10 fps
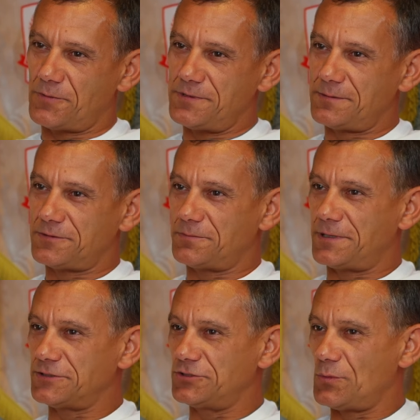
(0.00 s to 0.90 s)
Wspominam to
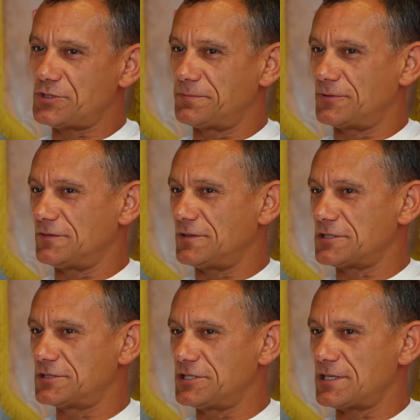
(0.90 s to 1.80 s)
bardzo dobrze,
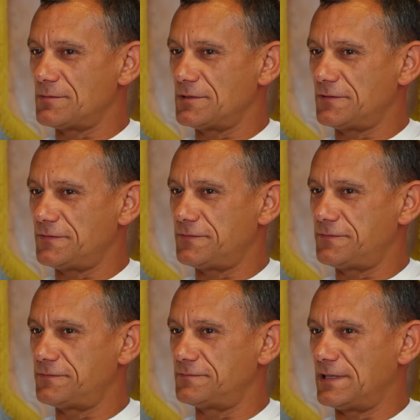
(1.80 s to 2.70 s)
ponieważ gdzieś tam e,
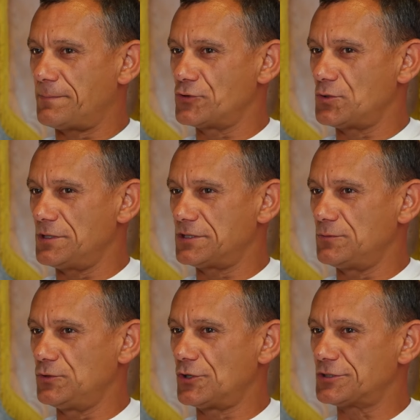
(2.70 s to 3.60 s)
w, na poziomie
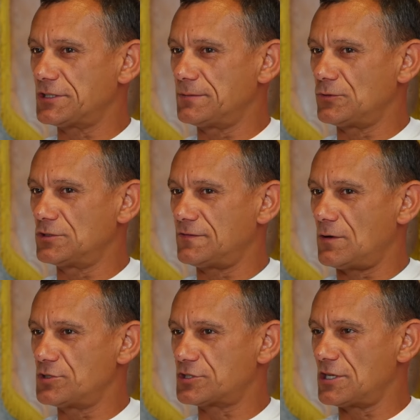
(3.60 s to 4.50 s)
tym juniorskim
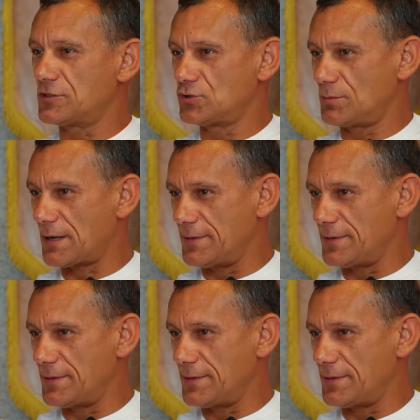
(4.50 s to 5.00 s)
udawało mi się strzelać dużo